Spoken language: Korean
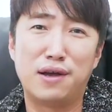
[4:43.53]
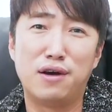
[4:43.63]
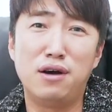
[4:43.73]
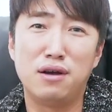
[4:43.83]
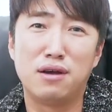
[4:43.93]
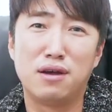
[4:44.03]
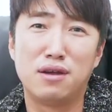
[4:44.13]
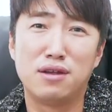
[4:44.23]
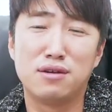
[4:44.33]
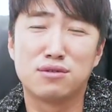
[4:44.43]
어?
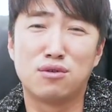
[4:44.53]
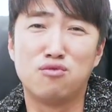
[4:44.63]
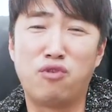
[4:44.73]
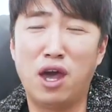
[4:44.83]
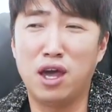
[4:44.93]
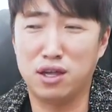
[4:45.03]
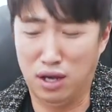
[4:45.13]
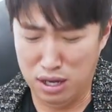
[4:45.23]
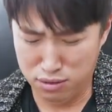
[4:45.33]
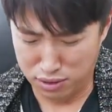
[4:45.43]
이거 너 왜
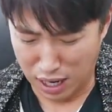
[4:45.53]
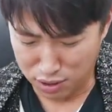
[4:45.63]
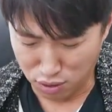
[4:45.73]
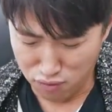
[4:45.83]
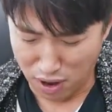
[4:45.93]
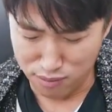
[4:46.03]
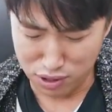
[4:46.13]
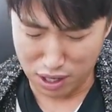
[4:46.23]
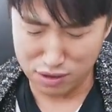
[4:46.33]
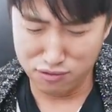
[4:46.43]
아유 내가 널 왜
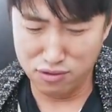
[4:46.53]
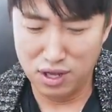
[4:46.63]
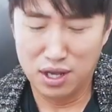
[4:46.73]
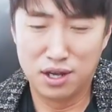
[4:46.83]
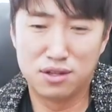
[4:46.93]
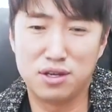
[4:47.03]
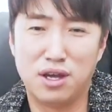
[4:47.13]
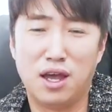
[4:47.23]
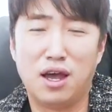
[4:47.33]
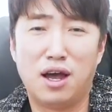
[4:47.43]
보내가지고
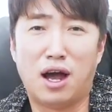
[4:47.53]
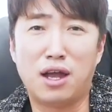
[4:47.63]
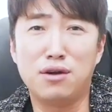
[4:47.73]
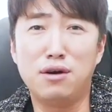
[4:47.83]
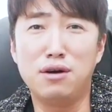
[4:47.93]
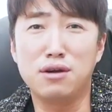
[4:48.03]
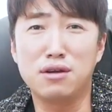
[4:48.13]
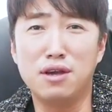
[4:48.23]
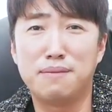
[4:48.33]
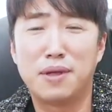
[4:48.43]
그랬더니 아니요
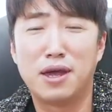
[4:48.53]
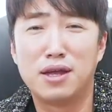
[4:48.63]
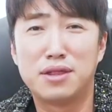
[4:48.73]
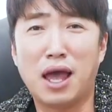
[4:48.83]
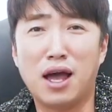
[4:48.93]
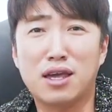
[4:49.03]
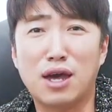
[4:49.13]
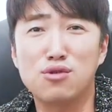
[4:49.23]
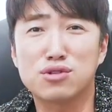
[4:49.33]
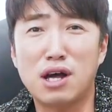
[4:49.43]
형님 내가
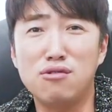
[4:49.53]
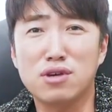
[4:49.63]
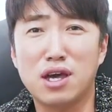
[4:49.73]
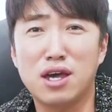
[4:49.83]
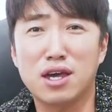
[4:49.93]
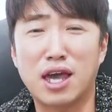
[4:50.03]
계속 싸울게.